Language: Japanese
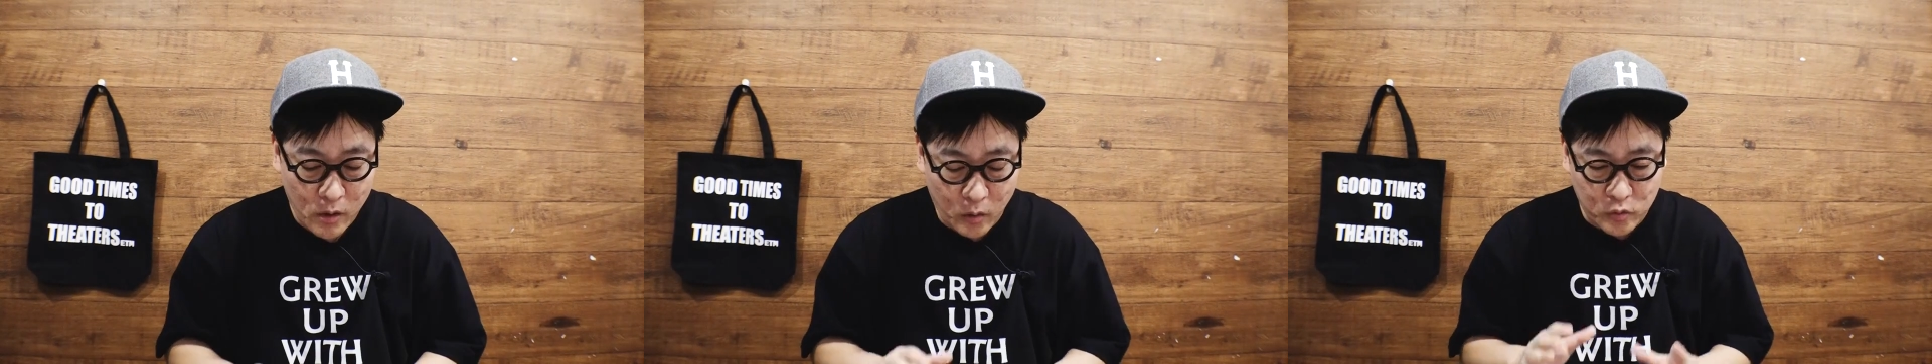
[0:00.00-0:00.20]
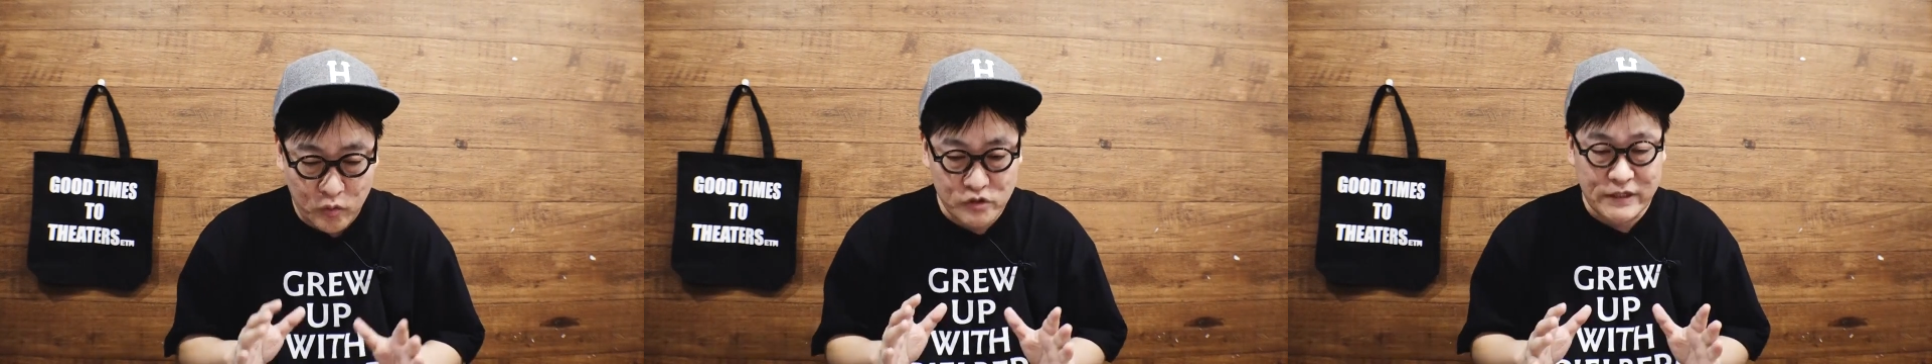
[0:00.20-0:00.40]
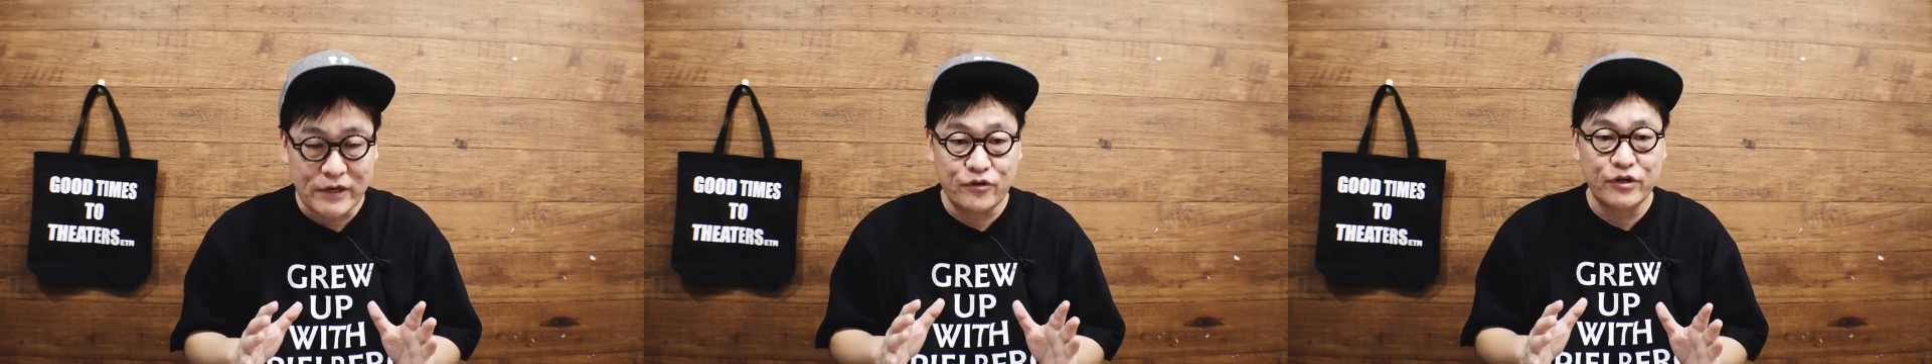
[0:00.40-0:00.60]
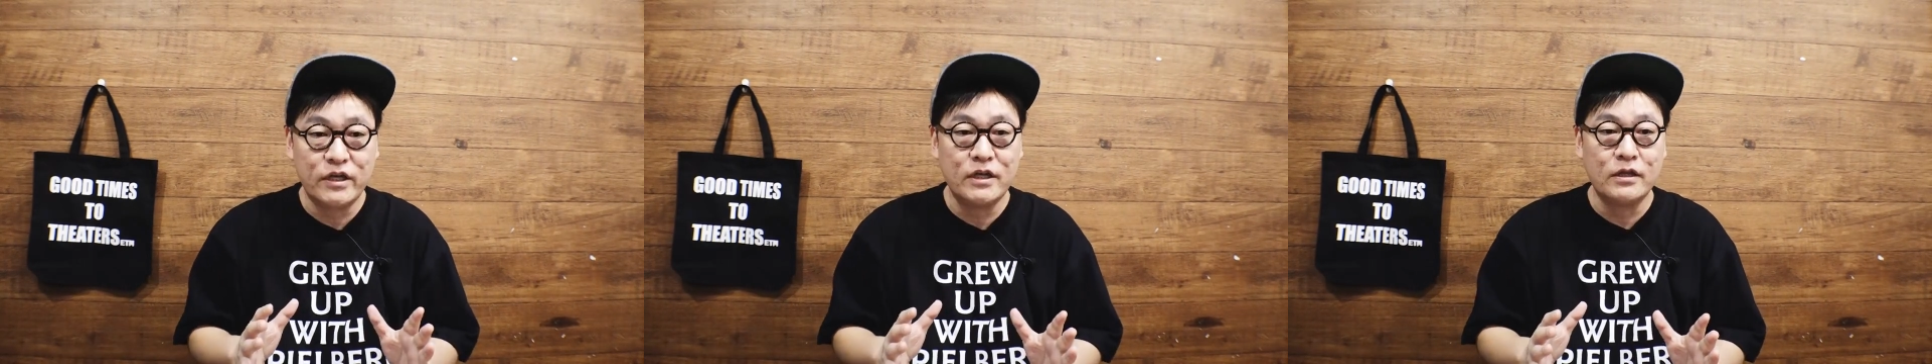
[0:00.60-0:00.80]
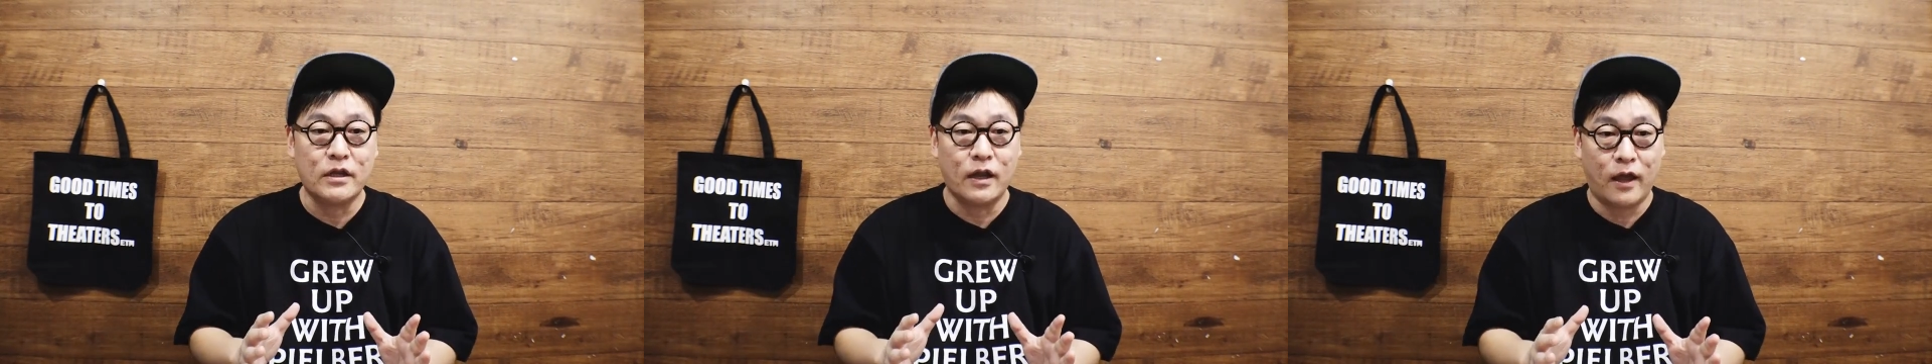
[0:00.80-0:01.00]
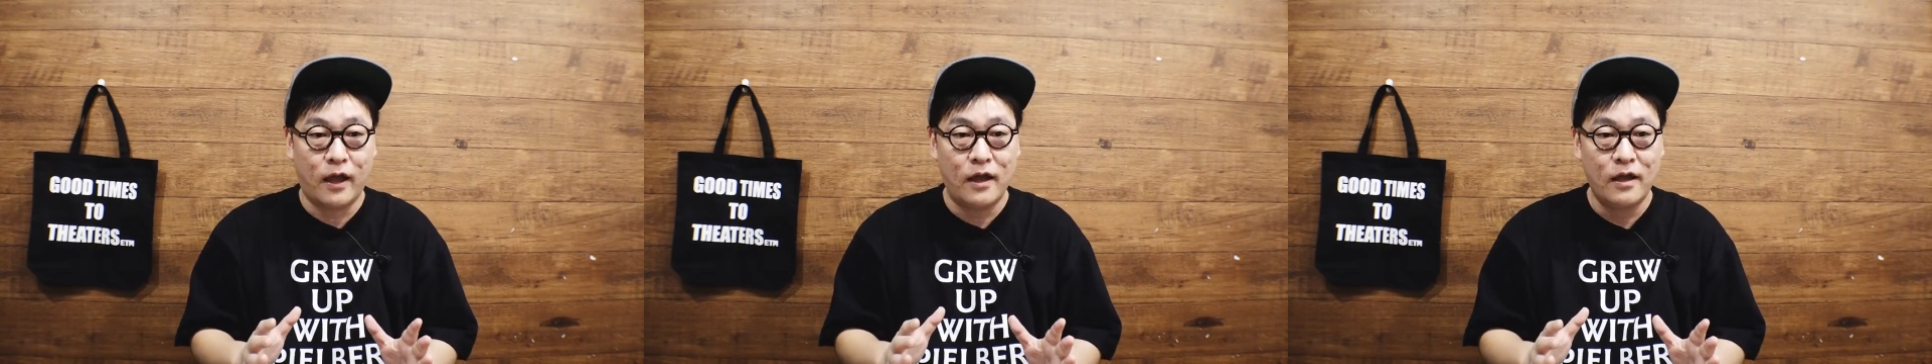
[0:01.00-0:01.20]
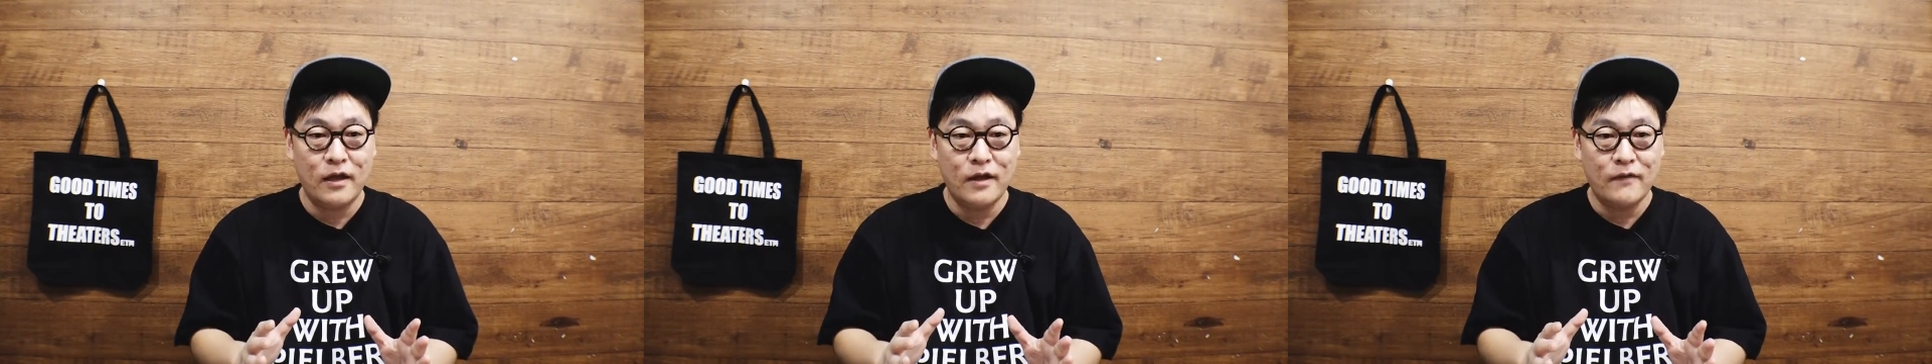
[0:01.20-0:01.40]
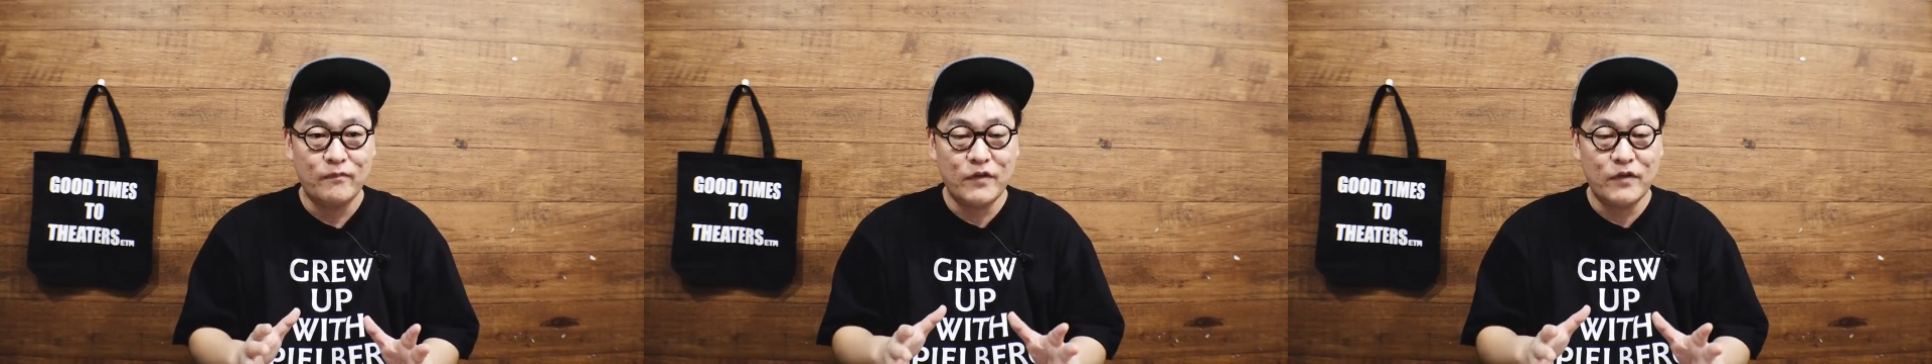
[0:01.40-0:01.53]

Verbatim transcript: この作品ってね、